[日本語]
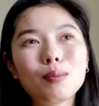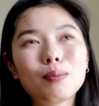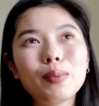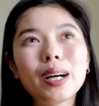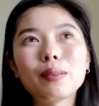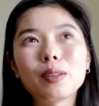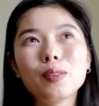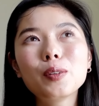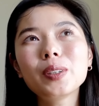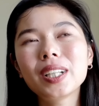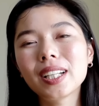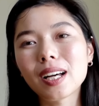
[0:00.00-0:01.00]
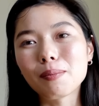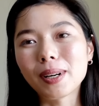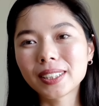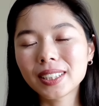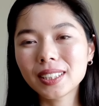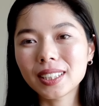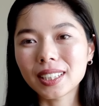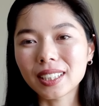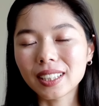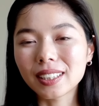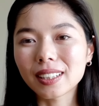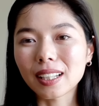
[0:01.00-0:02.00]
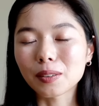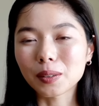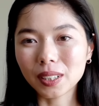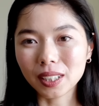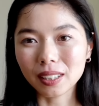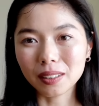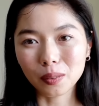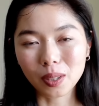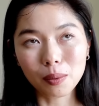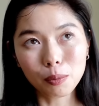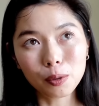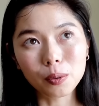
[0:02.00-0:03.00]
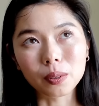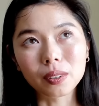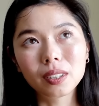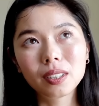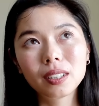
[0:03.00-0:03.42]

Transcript: 大きな町に行った時とかも